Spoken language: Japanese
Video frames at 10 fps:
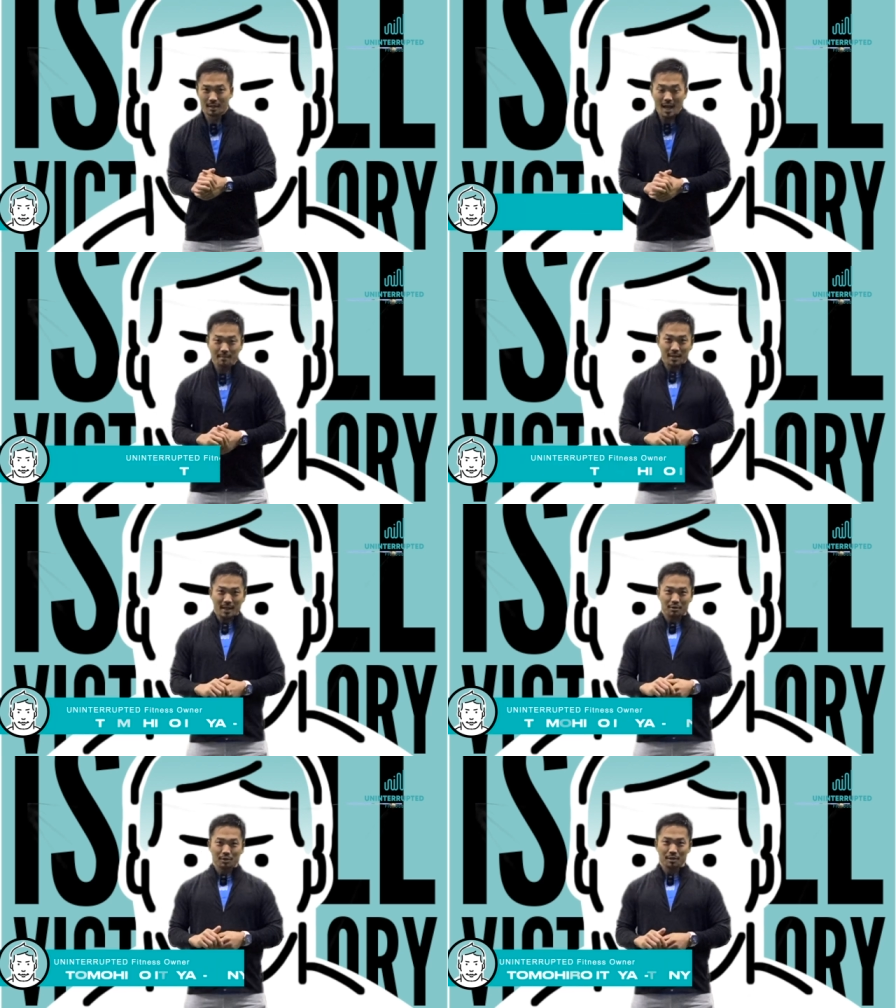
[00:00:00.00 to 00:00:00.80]
はい皆
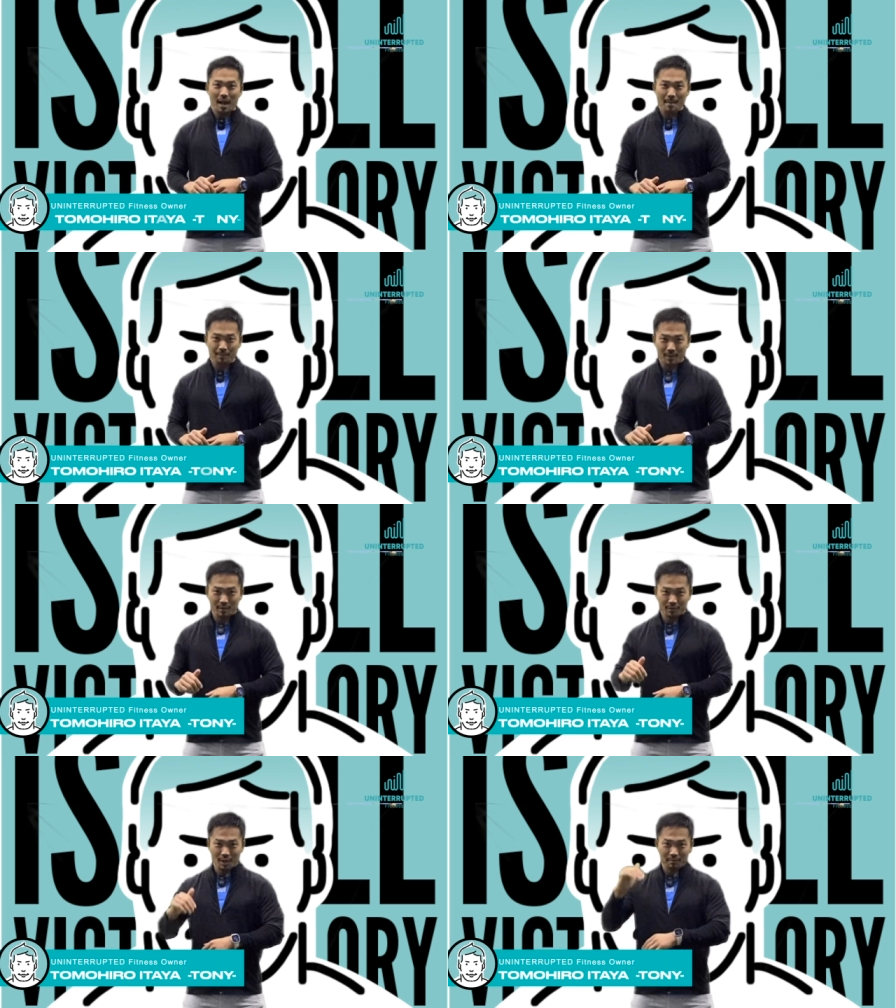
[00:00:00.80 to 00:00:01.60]
さんこんにちは
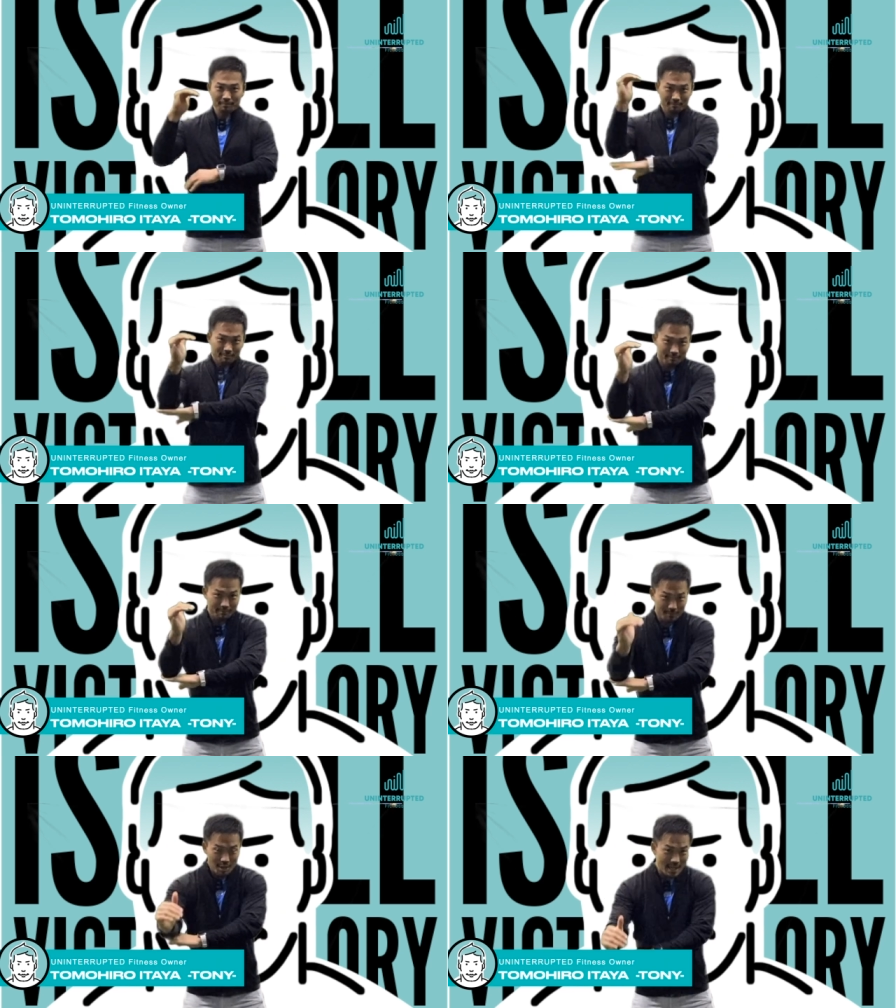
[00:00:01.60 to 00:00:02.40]
ゆきと
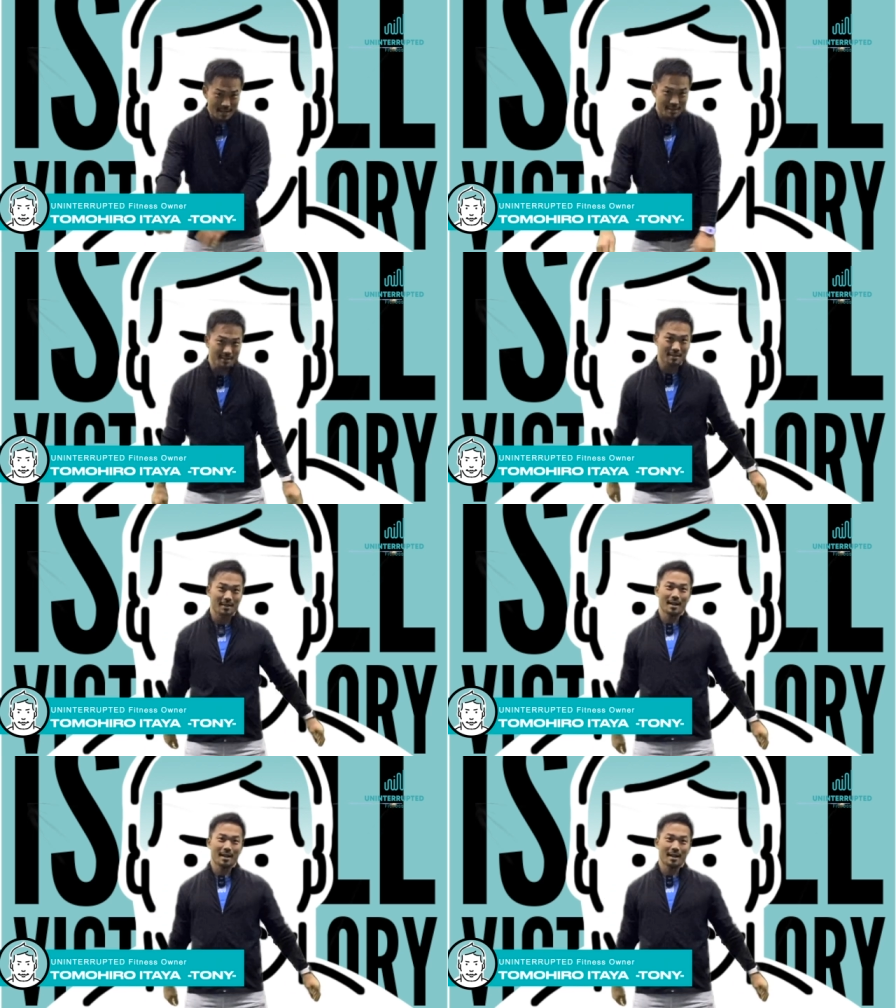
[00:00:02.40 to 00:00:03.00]
トニーです、